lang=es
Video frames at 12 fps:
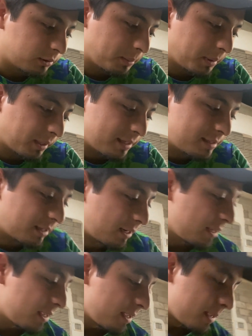de mi racer.
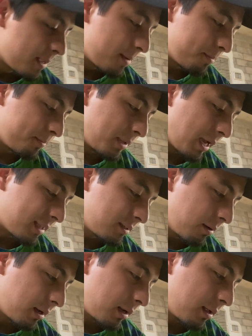Ya que se,
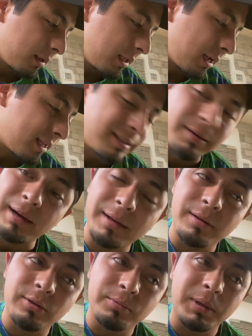que se barren
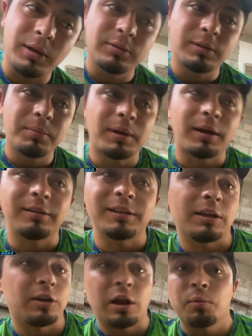los birlos de mi racer, ya,
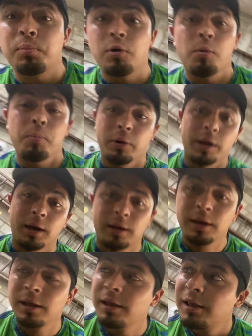ya no puedo poner
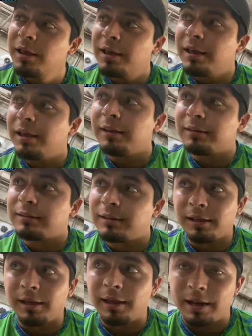
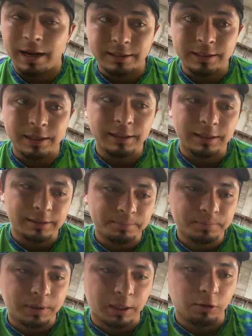este, las llantas.
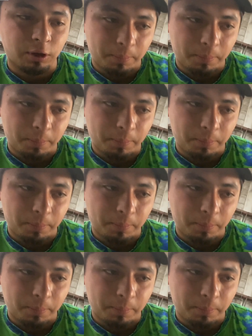¿Qué es lo que